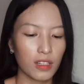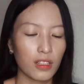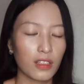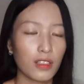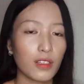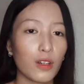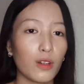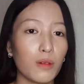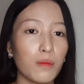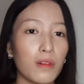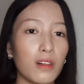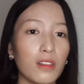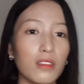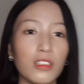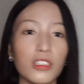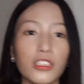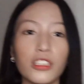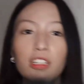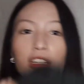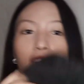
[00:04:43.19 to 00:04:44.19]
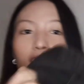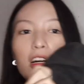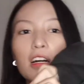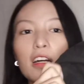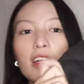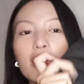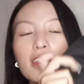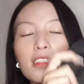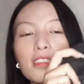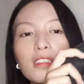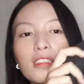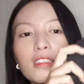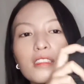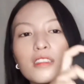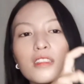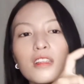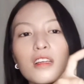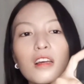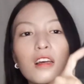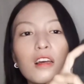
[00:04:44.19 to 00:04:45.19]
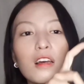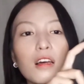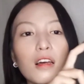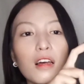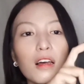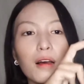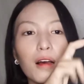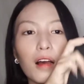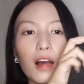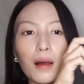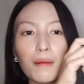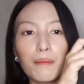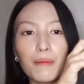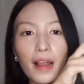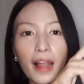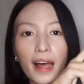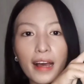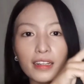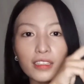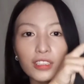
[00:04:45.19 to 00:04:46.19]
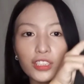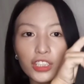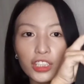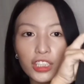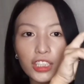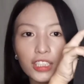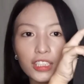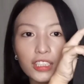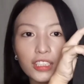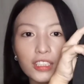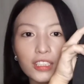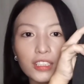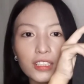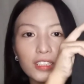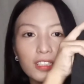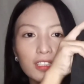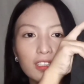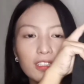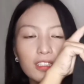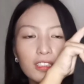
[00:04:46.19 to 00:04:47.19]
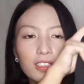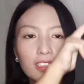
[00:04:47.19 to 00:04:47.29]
So, mo na siya guys. A black jeans.